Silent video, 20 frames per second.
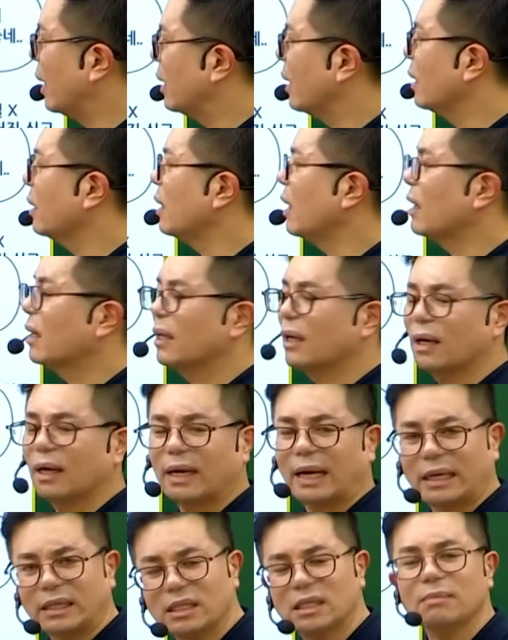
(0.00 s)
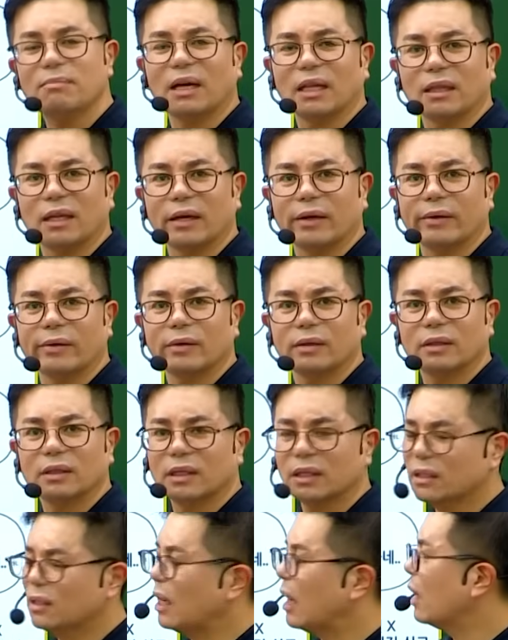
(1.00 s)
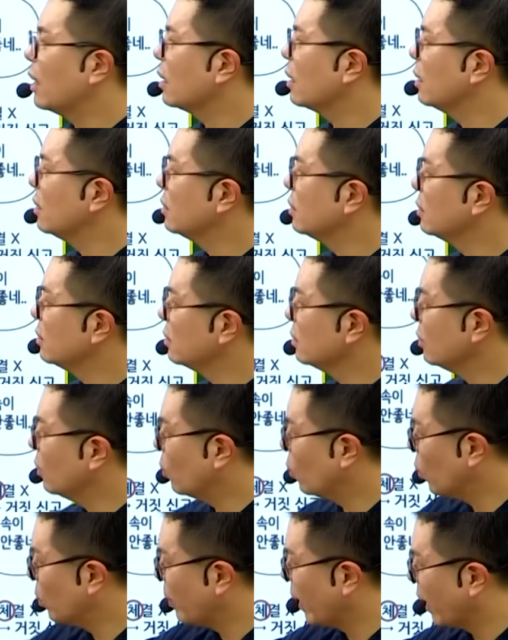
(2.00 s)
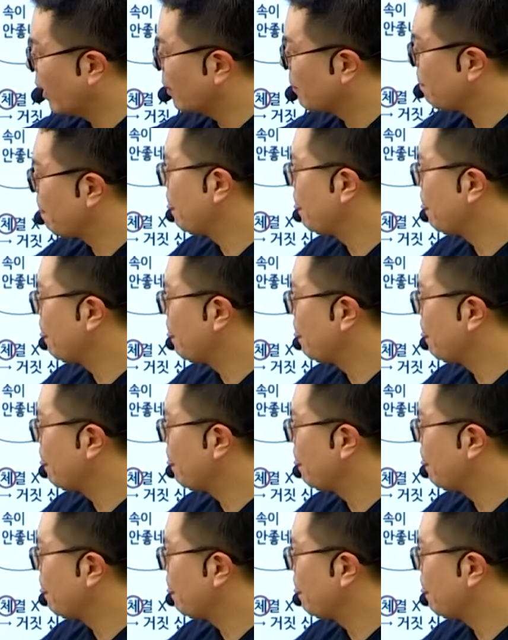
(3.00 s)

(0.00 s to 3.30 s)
아랫대가리가 같이 만나요. 그래서 아까는 500